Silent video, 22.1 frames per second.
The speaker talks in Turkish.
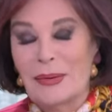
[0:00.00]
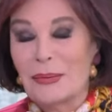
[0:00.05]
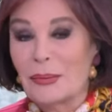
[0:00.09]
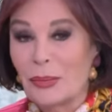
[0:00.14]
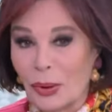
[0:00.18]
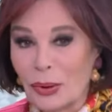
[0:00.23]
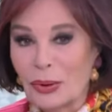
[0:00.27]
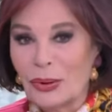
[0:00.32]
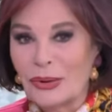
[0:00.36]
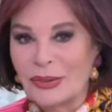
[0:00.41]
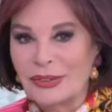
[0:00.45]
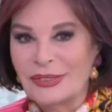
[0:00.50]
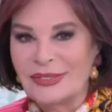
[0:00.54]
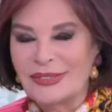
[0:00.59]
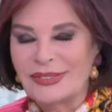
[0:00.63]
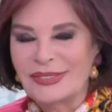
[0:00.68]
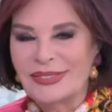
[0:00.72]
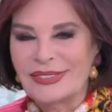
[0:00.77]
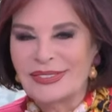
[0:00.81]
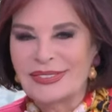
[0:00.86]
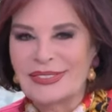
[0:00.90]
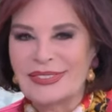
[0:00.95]
Bugün
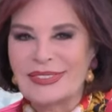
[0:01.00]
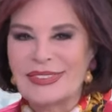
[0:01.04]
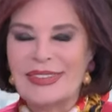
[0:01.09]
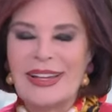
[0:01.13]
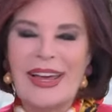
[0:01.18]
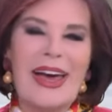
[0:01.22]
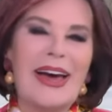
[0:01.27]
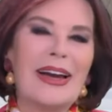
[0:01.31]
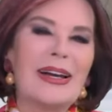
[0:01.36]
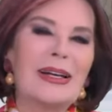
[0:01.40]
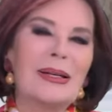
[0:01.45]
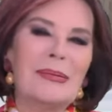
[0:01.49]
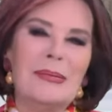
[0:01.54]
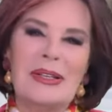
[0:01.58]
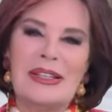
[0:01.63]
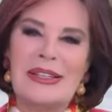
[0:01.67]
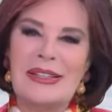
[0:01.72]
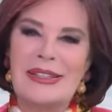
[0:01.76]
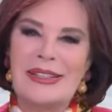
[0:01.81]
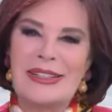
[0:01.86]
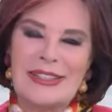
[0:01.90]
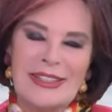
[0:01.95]
değerli
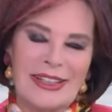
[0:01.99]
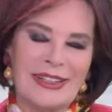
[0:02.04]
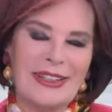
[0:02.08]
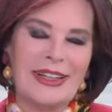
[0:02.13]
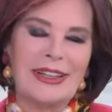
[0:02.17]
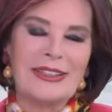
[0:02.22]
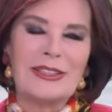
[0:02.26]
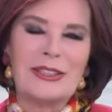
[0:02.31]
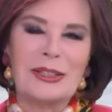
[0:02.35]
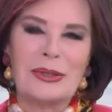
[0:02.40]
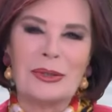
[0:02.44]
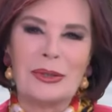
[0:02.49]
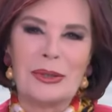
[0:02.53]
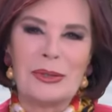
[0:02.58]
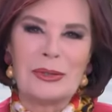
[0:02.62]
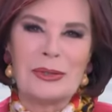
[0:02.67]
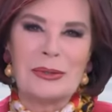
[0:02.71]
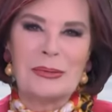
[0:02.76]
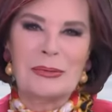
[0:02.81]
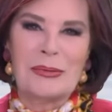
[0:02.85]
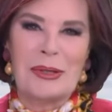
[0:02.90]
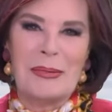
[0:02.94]
bir sanatçı
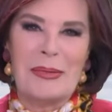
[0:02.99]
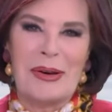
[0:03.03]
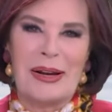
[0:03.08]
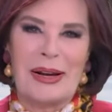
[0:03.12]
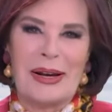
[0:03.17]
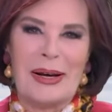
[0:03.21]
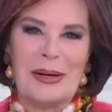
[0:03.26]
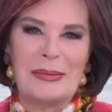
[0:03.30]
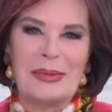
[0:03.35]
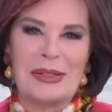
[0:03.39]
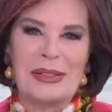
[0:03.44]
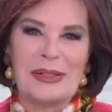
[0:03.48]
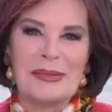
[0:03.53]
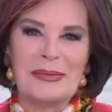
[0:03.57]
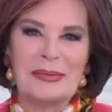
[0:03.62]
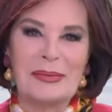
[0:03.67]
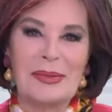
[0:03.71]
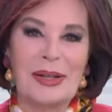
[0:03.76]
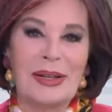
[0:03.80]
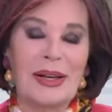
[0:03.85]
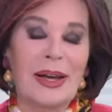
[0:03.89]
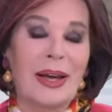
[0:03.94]
dostumla beraberim.
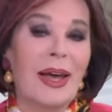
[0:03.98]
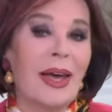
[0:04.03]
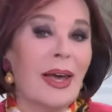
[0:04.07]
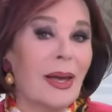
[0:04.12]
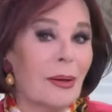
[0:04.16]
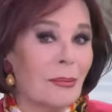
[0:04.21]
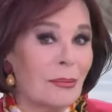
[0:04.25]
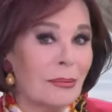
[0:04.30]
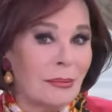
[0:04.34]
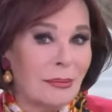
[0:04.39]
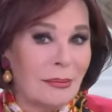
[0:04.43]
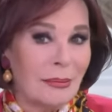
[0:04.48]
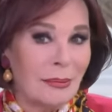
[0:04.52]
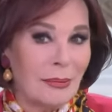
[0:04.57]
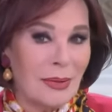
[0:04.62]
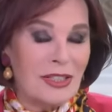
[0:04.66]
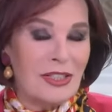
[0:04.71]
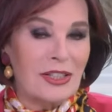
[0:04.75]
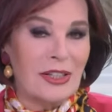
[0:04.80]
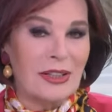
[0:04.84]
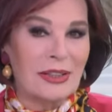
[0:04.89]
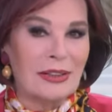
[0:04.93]
Hem
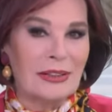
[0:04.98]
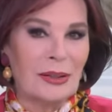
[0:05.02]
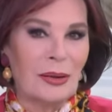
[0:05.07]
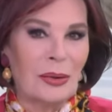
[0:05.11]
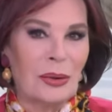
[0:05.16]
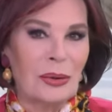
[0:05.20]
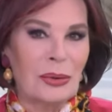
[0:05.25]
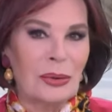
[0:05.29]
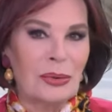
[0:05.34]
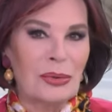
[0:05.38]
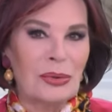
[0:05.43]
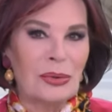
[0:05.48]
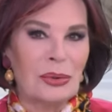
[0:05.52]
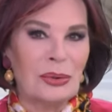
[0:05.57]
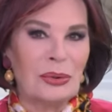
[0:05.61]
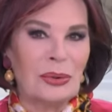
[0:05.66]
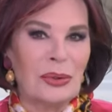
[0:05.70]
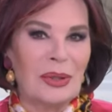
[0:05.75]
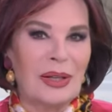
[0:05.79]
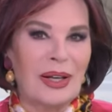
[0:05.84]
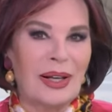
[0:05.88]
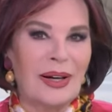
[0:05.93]
başarılı
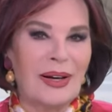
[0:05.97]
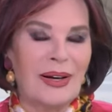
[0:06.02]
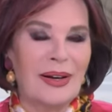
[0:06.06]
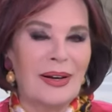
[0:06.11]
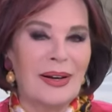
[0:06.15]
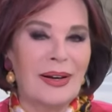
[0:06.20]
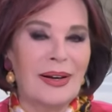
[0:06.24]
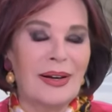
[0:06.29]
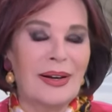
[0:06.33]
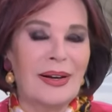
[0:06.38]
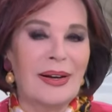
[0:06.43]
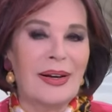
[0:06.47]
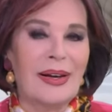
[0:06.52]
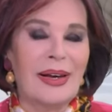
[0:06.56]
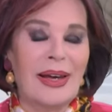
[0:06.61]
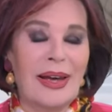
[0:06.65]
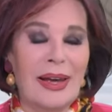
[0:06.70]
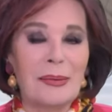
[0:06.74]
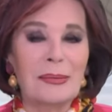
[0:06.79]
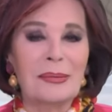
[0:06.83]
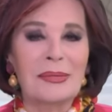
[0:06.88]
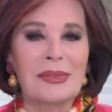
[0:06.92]
oyunculuğuyla
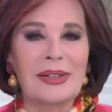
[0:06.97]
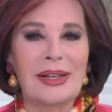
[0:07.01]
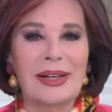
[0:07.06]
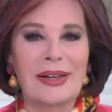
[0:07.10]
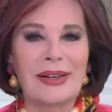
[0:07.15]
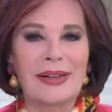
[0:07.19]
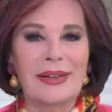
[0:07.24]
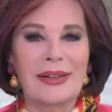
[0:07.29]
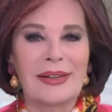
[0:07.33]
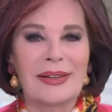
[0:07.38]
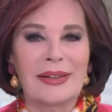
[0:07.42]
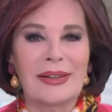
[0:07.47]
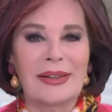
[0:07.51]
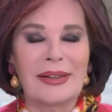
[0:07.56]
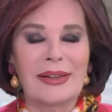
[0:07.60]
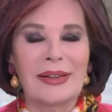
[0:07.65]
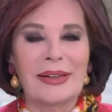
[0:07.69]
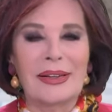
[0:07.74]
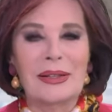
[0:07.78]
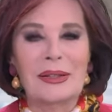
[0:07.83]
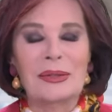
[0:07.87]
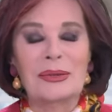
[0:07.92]
hem de
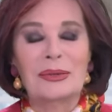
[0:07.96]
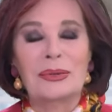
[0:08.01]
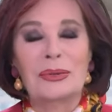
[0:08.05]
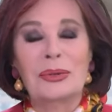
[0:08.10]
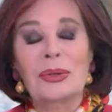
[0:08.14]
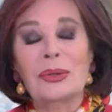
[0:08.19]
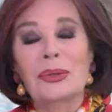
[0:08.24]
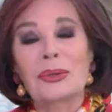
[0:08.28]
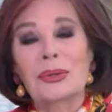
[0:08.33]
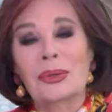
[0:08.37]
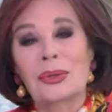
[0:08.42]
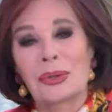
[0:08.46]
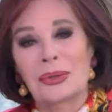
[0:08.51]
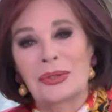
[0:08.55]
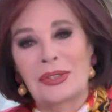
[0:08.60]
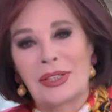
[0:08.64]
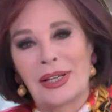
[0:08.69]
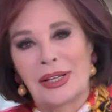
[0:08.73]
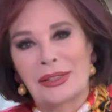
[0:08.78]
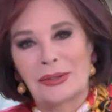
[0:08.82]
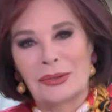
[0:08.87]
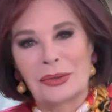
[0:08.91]
Türk
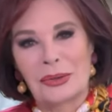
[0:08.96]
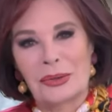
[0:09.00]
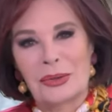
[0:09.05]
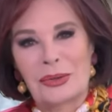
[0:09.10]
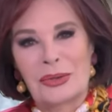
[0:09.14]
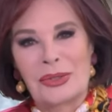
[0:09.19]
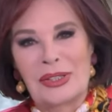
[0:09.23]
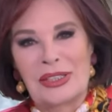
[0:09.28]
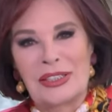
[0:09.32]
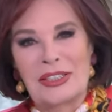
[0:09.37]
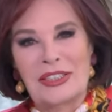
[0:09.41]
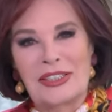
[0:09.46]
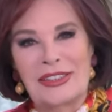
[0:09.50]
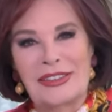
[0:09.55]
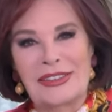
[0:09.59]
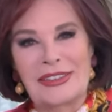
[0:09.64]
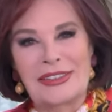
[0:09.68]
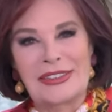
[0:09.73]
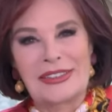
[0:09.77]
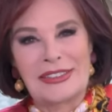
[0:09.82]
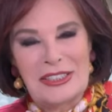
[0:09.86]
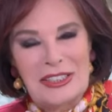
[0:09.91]
tiyatrosu
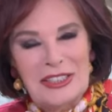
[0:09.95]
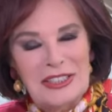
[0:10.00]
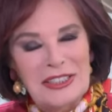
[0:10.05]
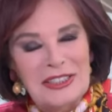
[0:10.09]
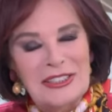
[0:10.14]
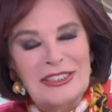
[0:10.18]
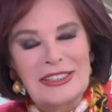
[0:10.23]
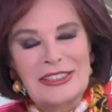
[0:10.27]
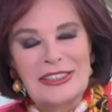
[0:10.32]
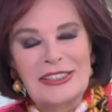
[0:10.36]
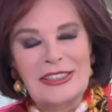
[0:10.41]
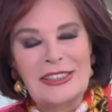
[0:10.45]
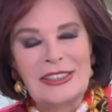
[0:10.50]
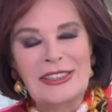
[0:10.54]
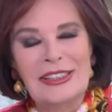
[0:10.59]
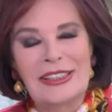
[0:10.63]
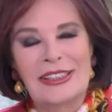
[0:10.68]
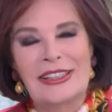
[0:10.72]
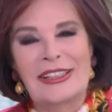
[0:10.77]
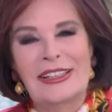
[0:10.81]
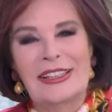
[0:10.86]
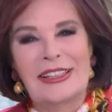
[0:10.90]
için taşıdığı
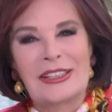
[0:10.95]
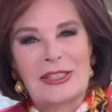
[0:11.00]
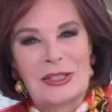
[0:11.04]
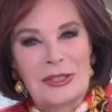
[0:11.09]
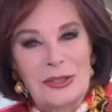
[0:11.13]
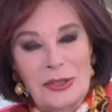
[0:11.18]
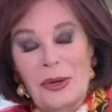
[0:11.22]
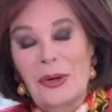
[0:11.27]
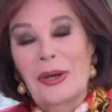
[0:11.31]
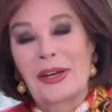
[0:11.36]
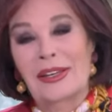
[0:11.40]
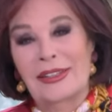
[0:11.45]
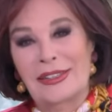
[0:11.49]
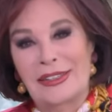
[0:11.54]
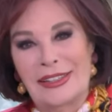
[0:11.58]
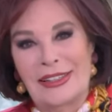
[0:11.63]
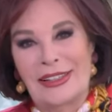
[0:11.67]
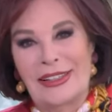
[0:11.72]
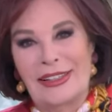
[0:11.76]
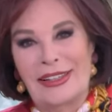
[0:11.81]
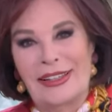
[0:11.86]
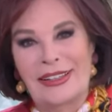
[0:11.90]

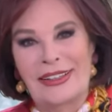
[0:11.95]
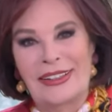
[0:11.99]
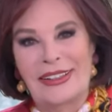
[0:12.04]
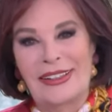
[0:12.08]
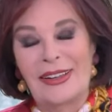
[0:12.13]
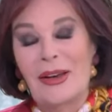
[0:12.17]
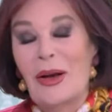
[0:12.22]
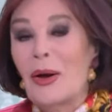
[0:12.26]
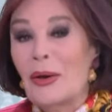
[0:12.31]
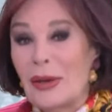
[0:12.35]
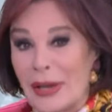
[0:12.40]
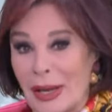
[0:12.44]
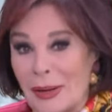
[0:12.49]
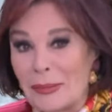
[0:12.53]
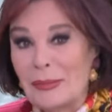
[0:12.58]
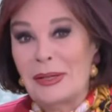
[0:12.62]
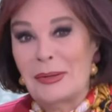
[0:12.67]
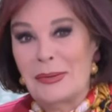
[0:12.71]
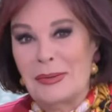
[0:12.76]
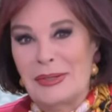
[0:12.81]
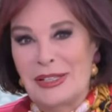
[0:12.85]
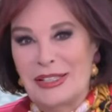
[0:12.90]
soyadıyla
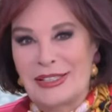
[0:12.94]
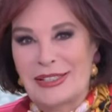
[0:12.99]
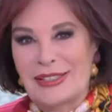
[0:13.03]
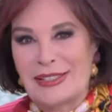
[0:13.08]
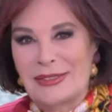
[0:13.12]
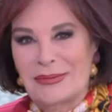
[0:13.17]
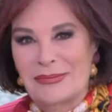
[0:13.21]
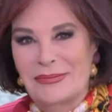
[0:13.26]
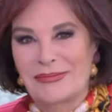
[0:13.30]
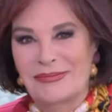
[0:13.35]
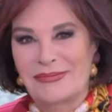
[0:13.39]
önemli bir isim.